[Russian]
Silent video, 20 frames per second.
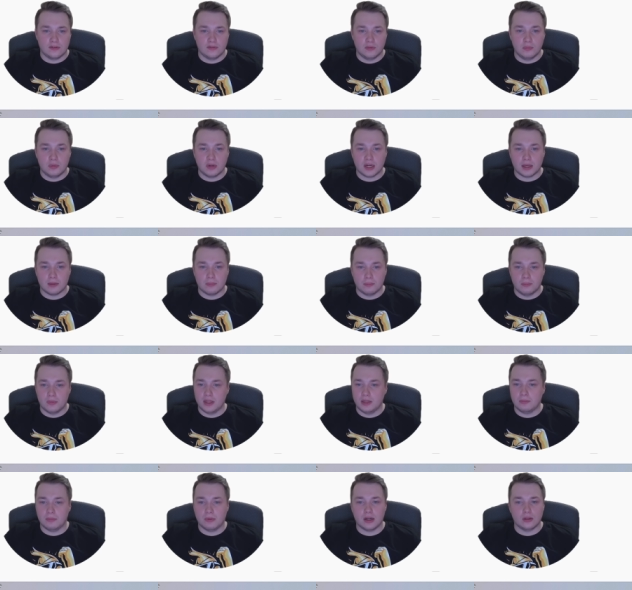Выбираем
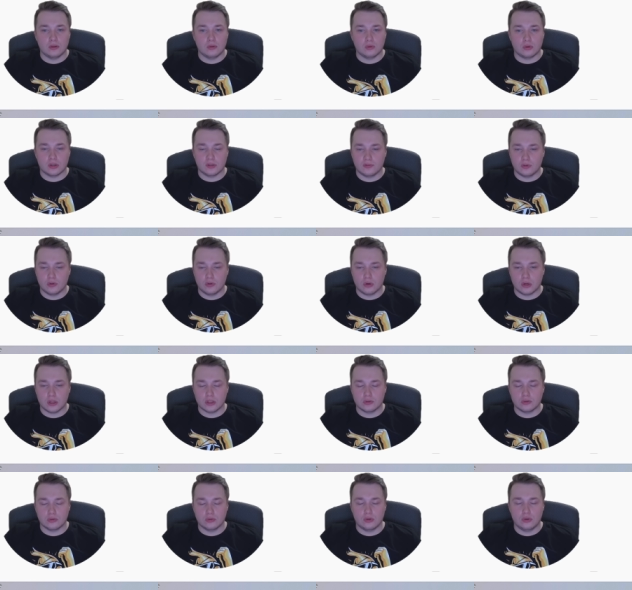минимальную
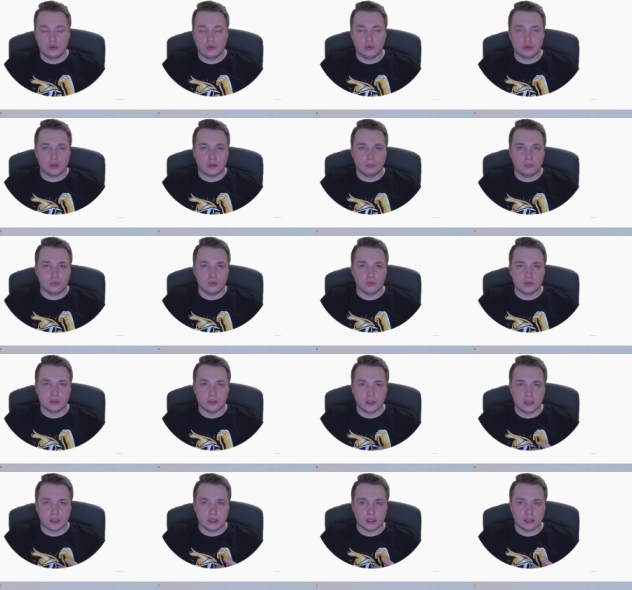конфигурацию, ее нам будет
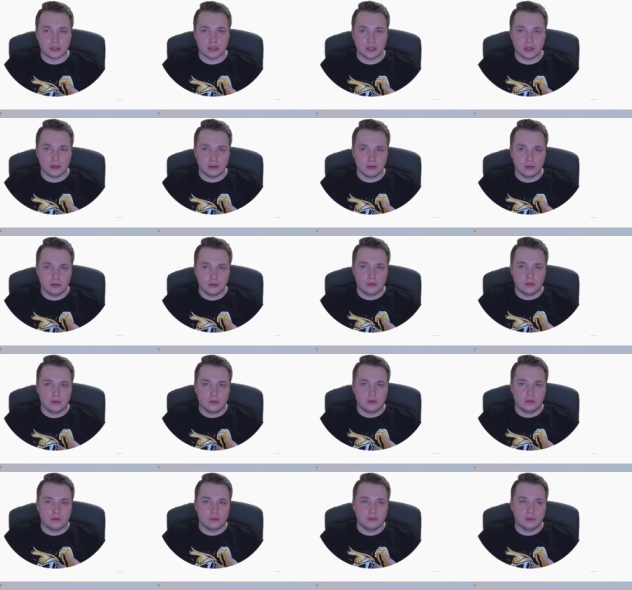за глаза
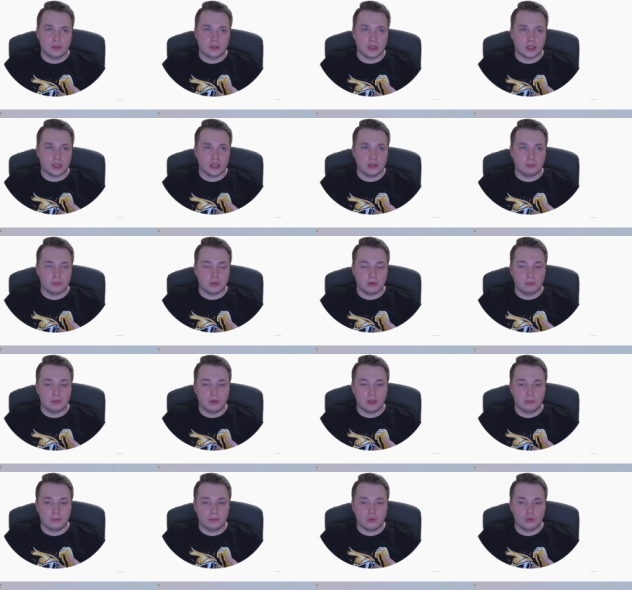никаких
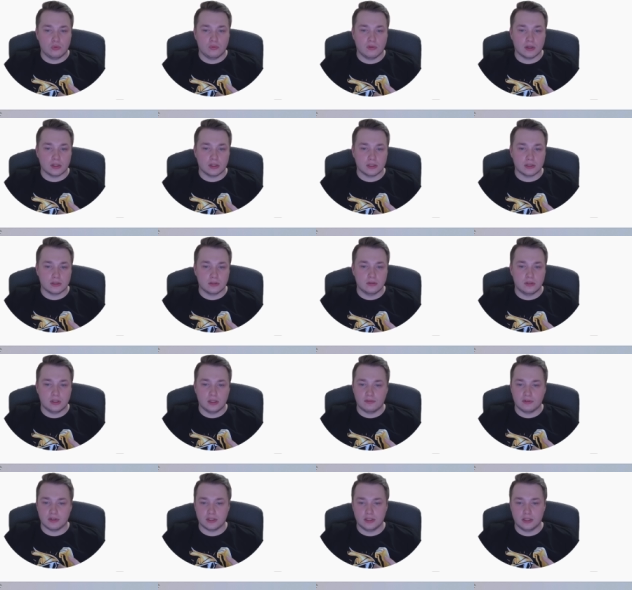проблем у вас
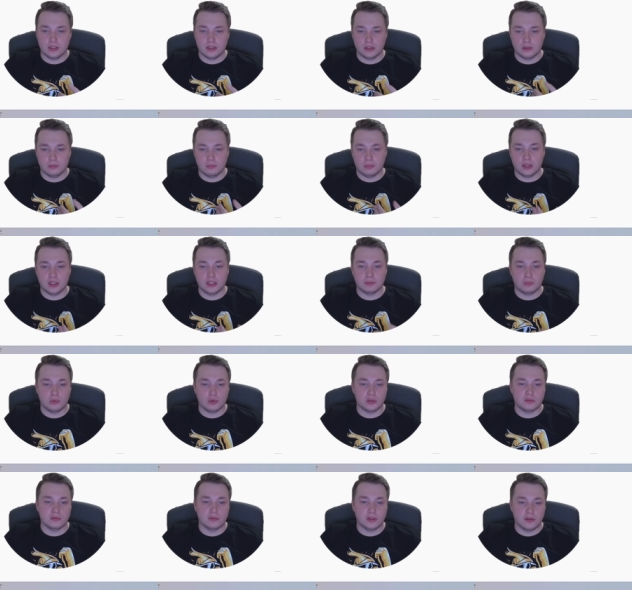не возникнет при
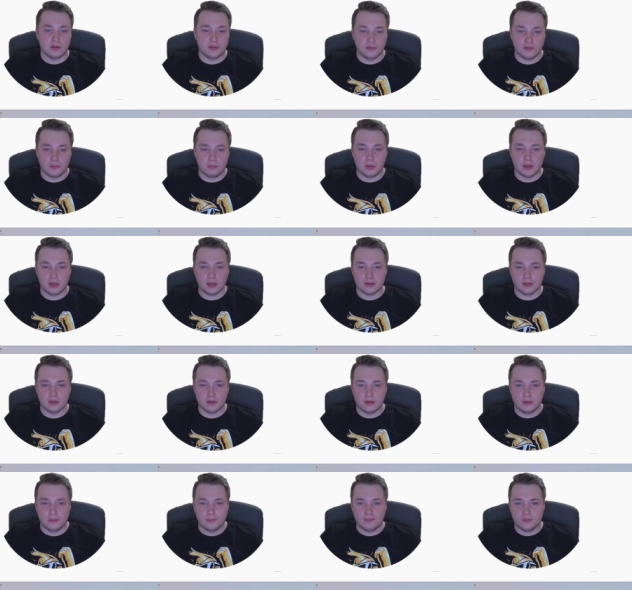использовании VPN.
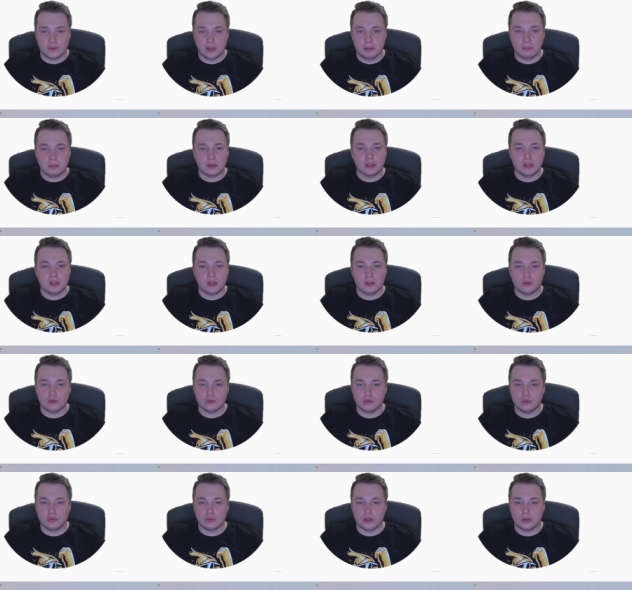Дополнительные
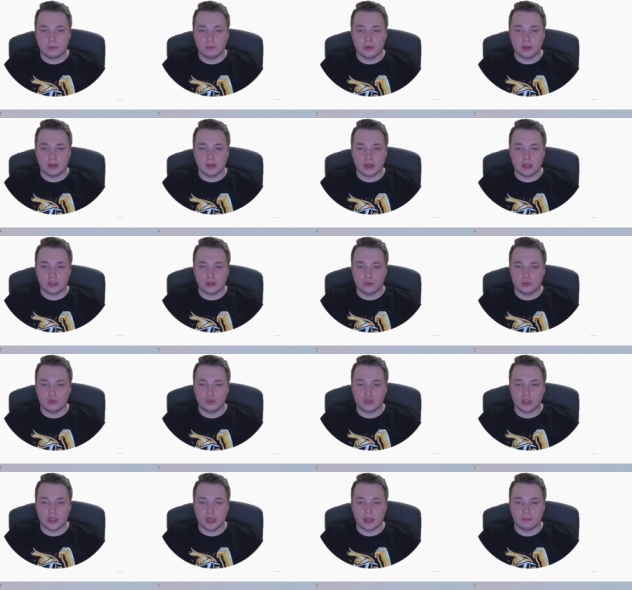услуги мы
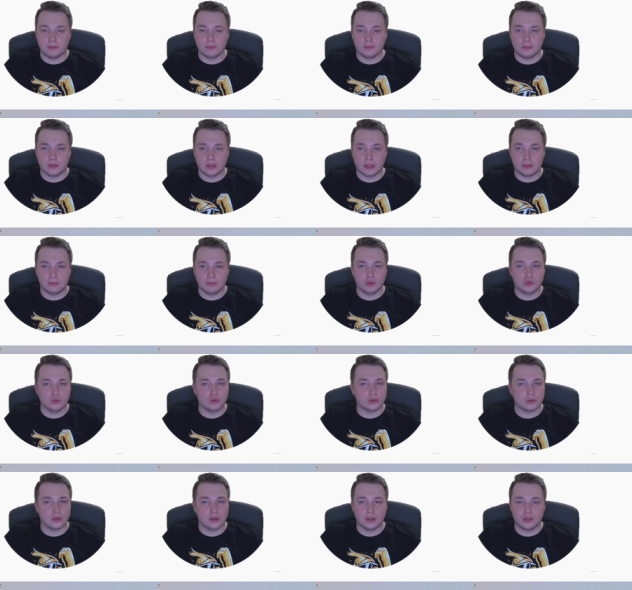отключаем, нам не
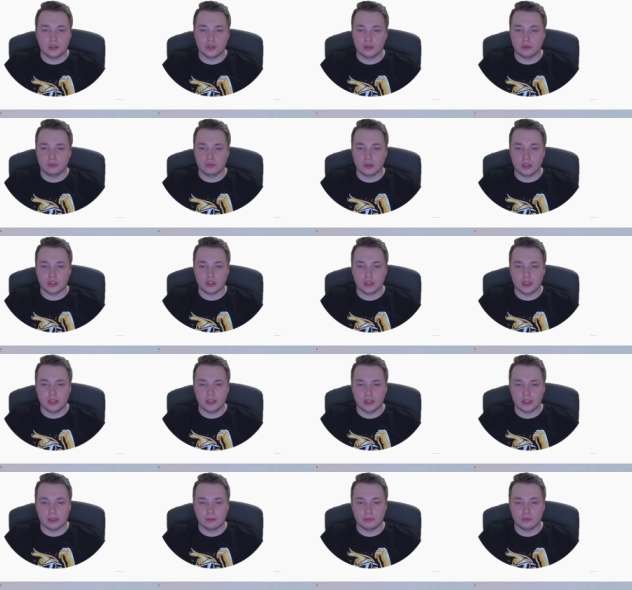нужно лишнее
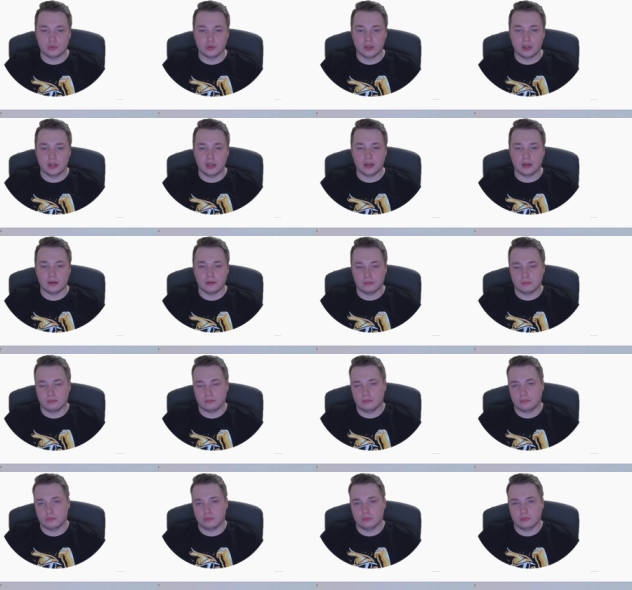удорожание, к тому же для
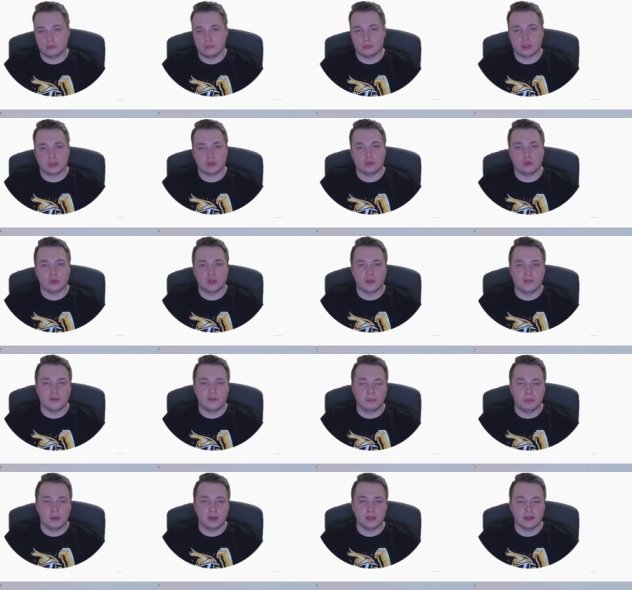стройки
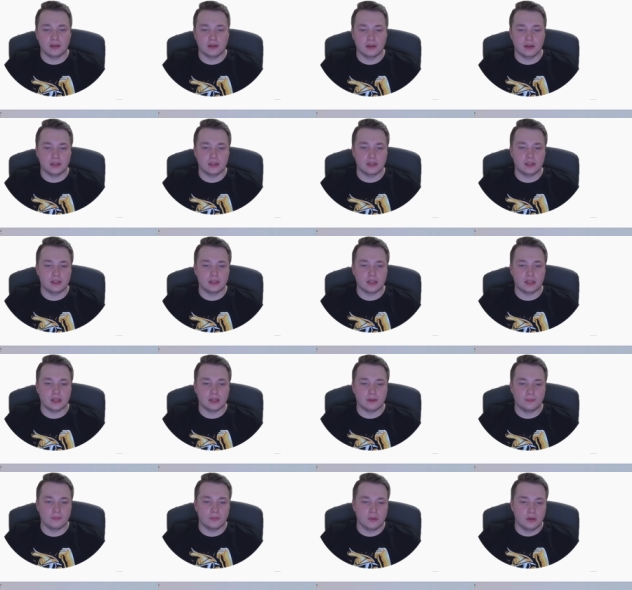VPN это не
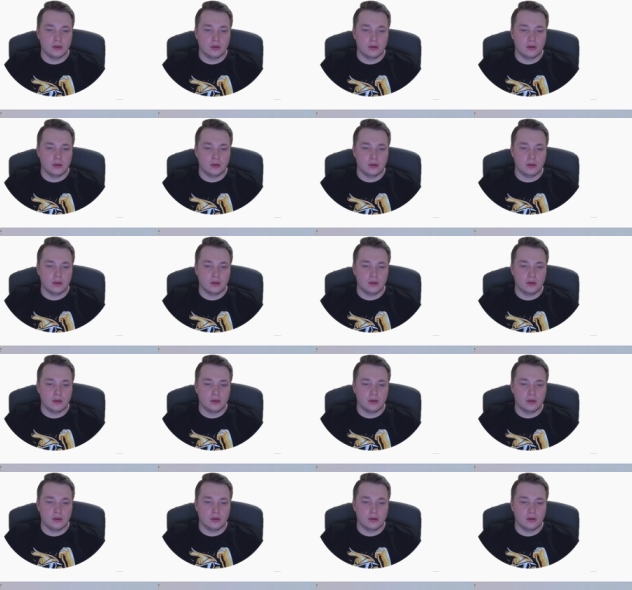надо.